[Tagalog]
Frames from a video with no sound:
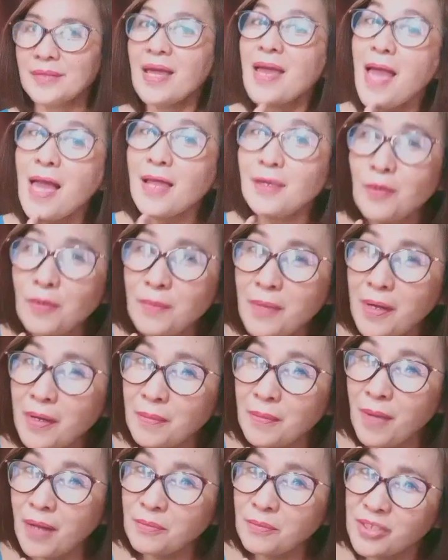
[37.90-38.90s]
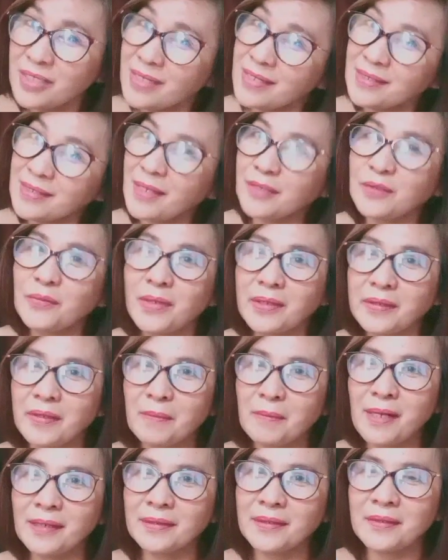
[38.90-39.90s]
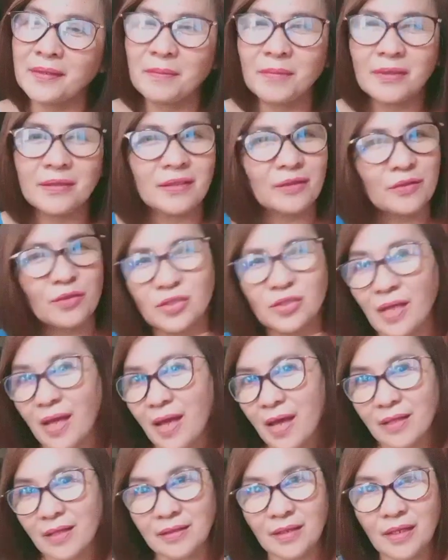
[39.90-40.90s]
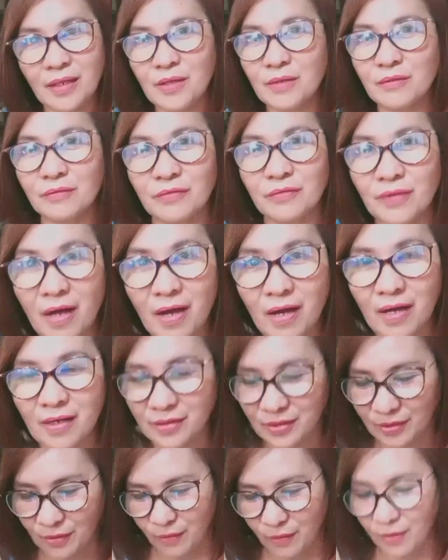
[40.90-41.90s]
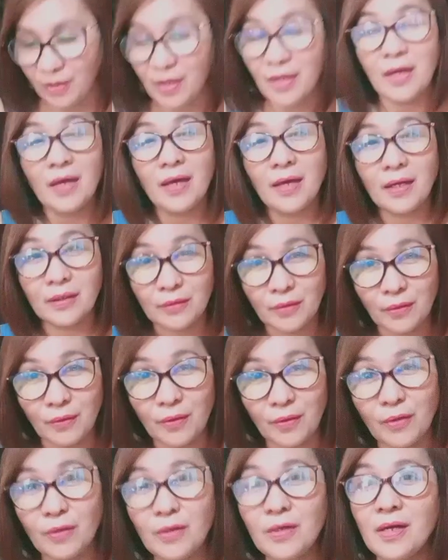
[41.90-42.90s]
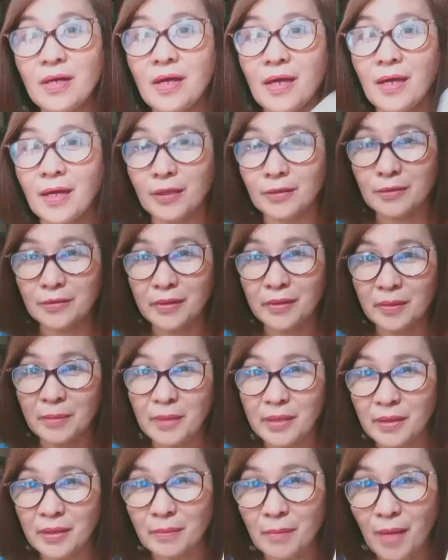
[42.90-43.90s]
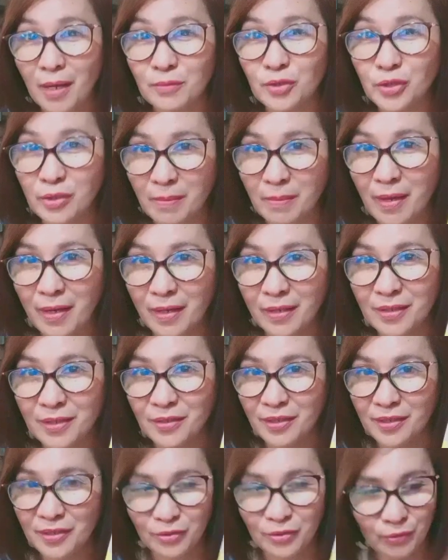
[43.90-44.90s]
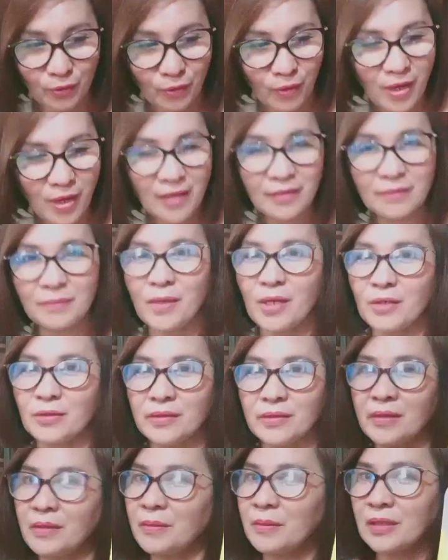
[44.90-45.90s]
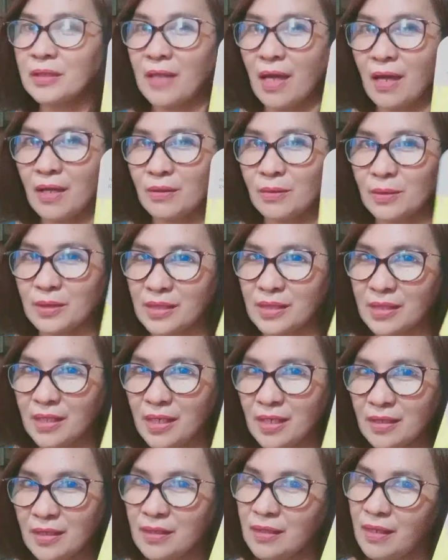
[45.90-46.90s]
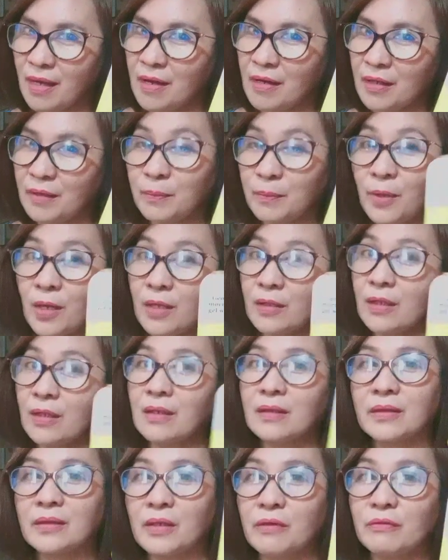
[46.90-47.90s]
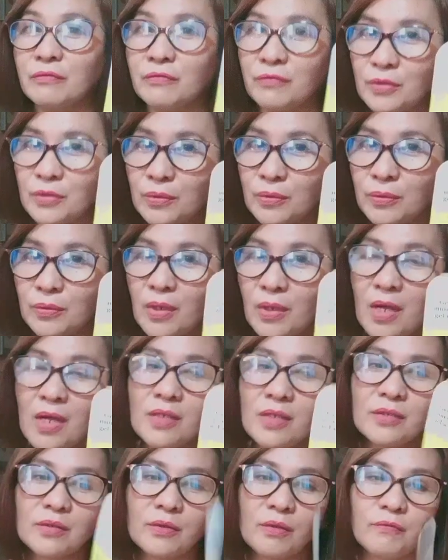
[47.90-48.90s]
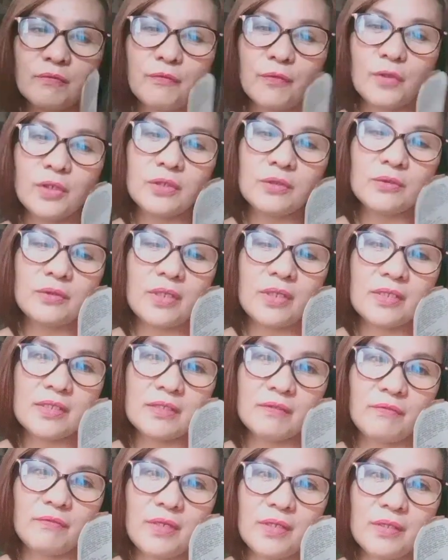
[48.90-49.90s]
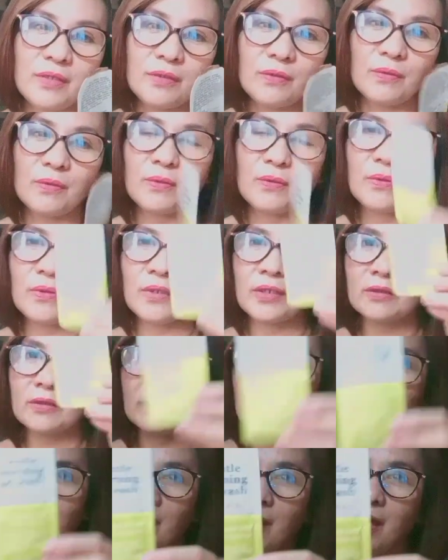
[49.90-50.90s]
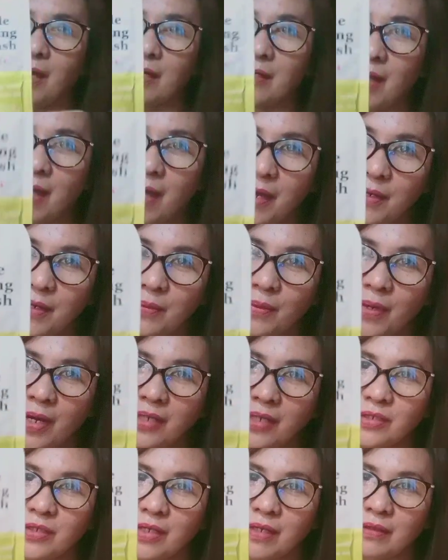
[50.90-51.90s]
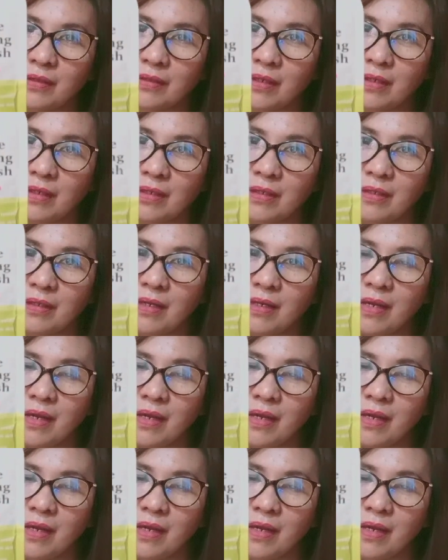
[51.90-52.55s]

Hello mga momshies at welcome back na naman dito sa ating vlogs. So, ito, ito na naman ang momshie Mary ninyo at meron na naman tayong skincare product review. So, for today's video, ito na nga ang IY Gentle